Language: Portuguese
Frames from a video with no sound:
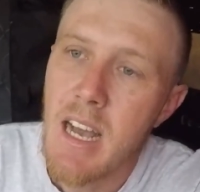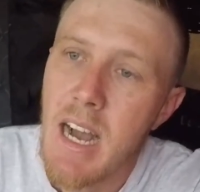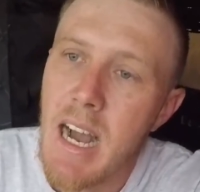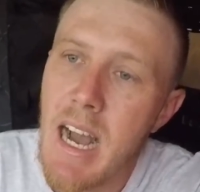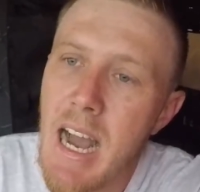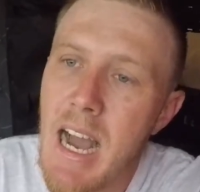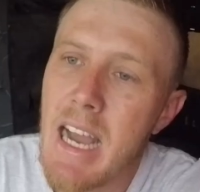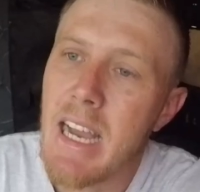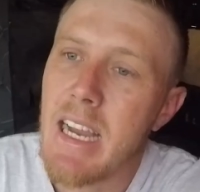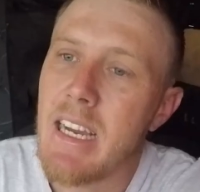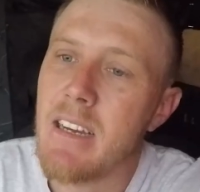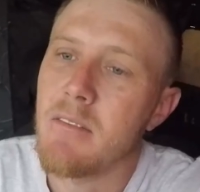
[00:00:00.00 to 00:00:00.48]

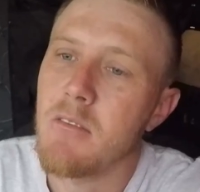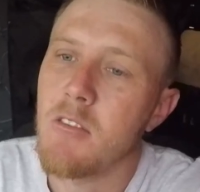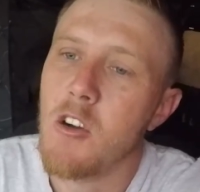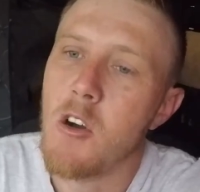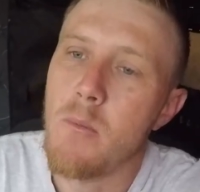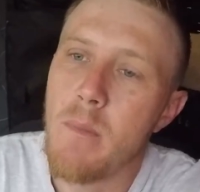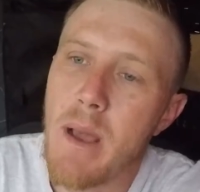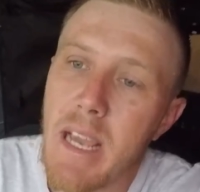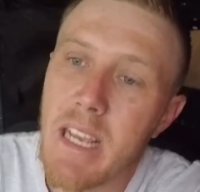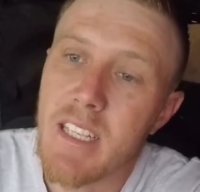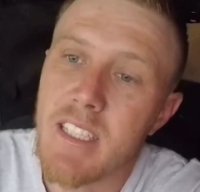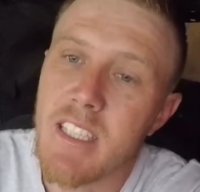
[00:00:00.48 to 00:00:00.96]
Ah,
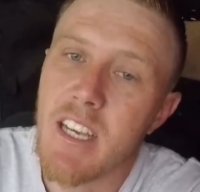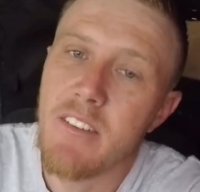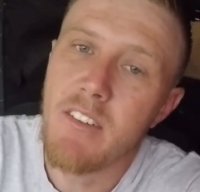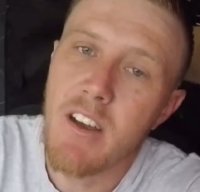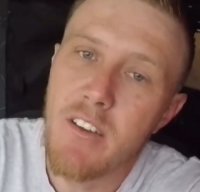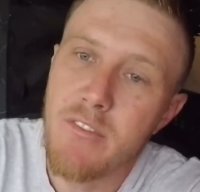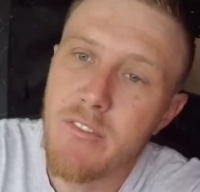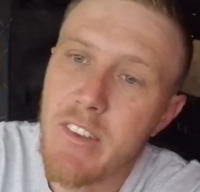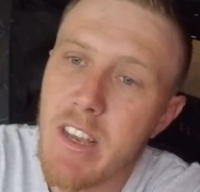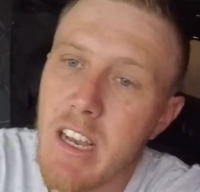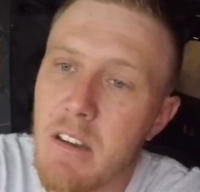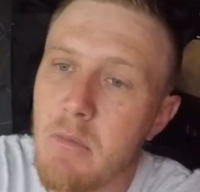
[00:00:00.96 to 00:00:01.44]
é que você
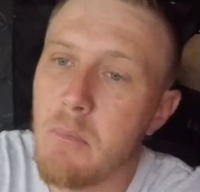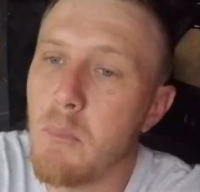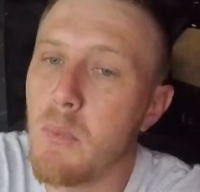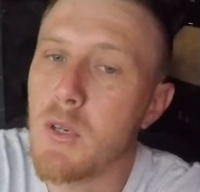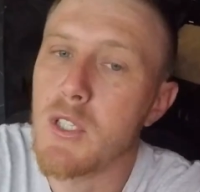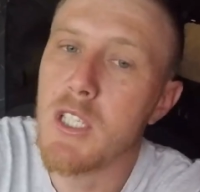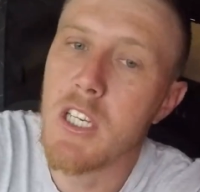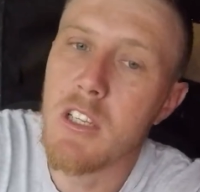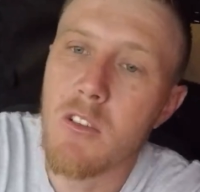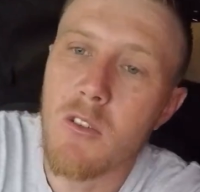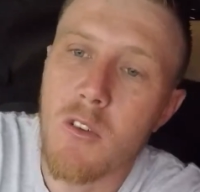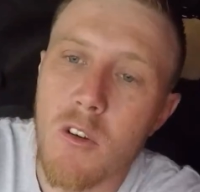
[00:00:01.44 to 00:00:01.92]
vai ficar
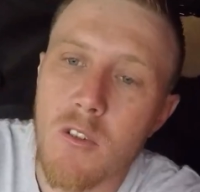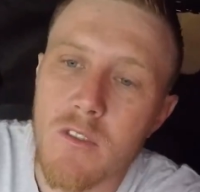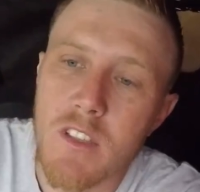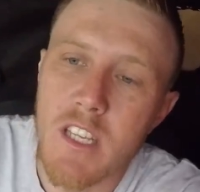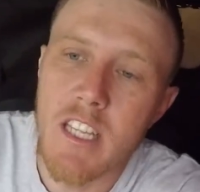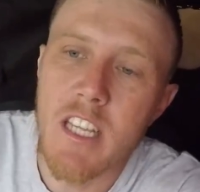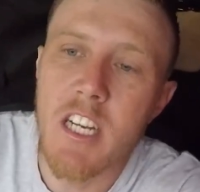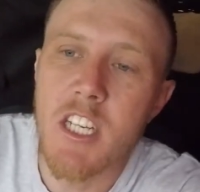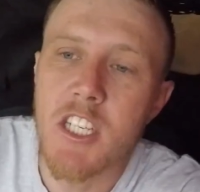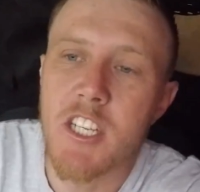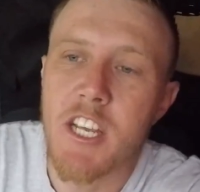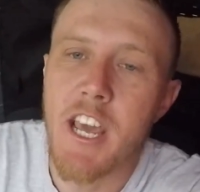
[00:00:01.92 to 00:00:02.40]
puxando o
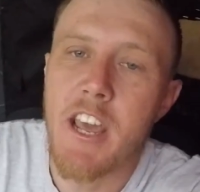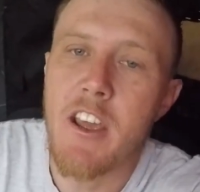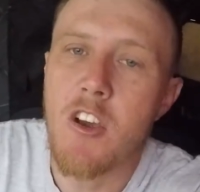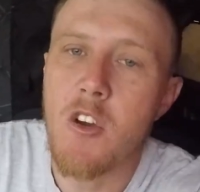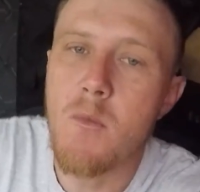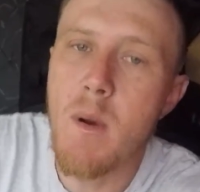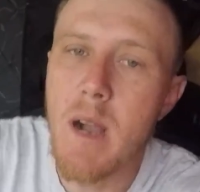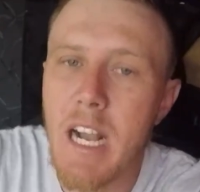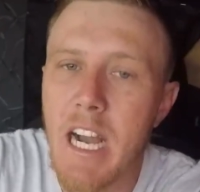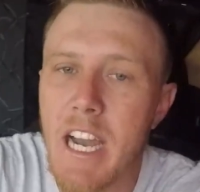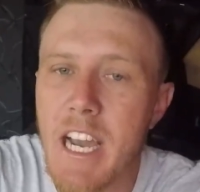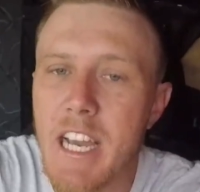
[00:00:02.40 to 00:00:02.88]
container cheio
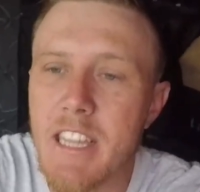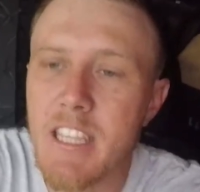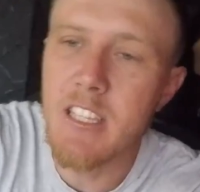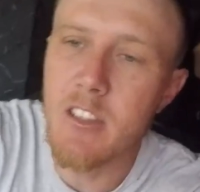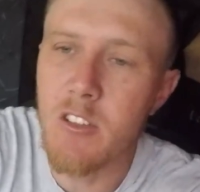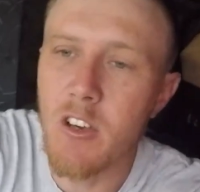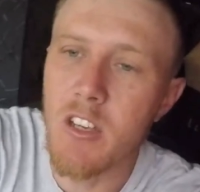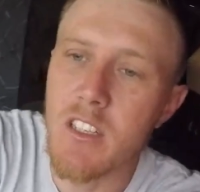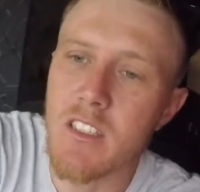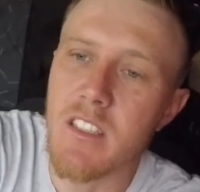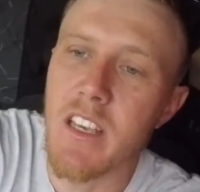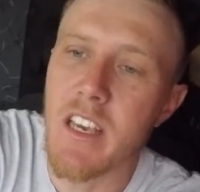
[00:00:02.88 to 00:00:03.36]
com uma carreta
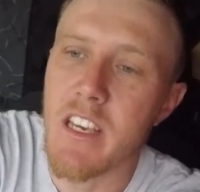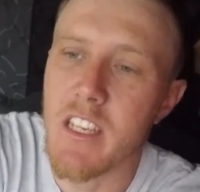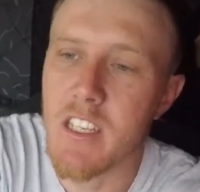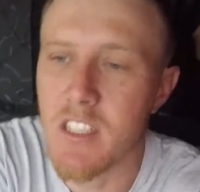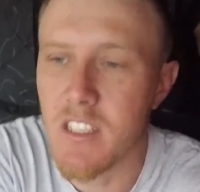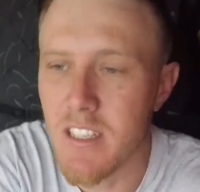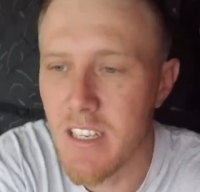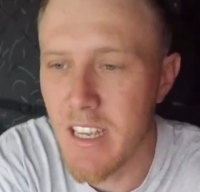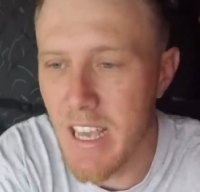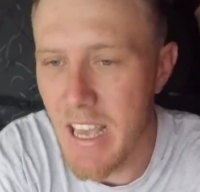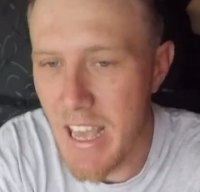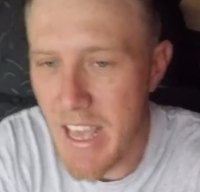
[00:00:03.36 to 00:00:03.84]
dois
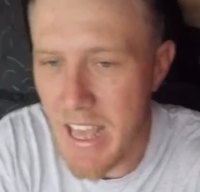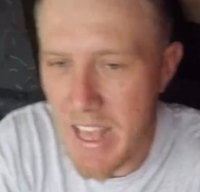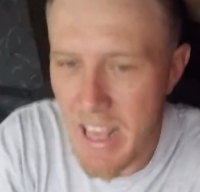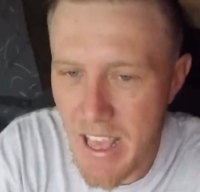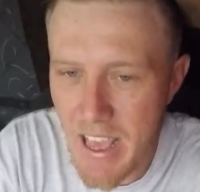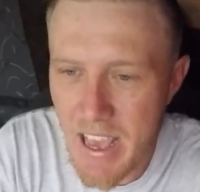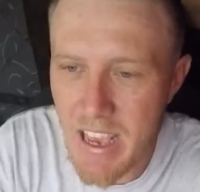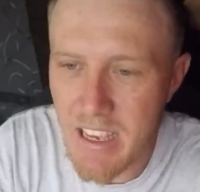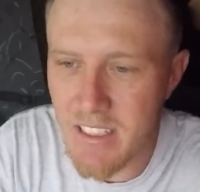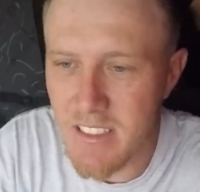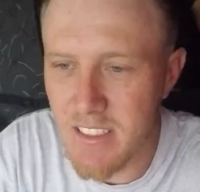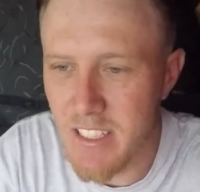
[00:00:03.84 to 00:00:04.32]
eixos.
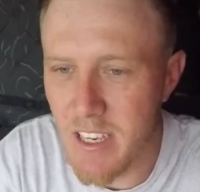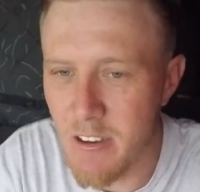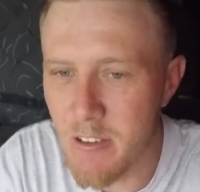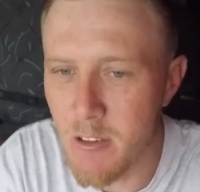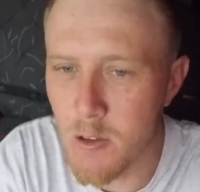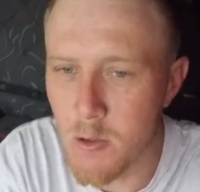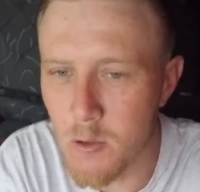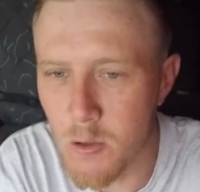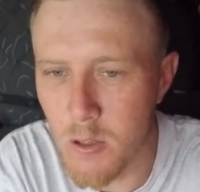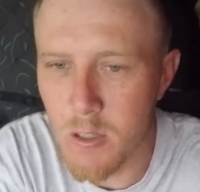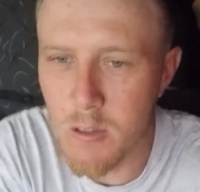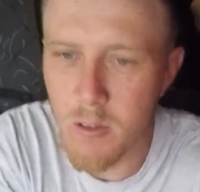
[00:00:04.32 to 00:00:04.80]
Esse é o
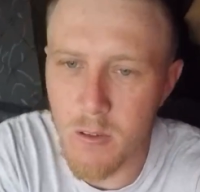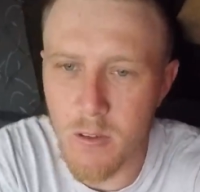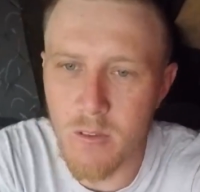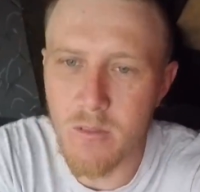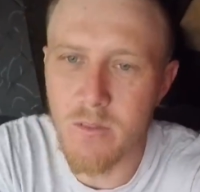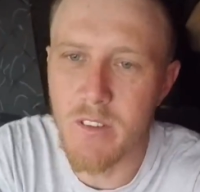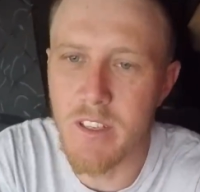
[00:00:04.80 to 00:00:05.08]
intuito do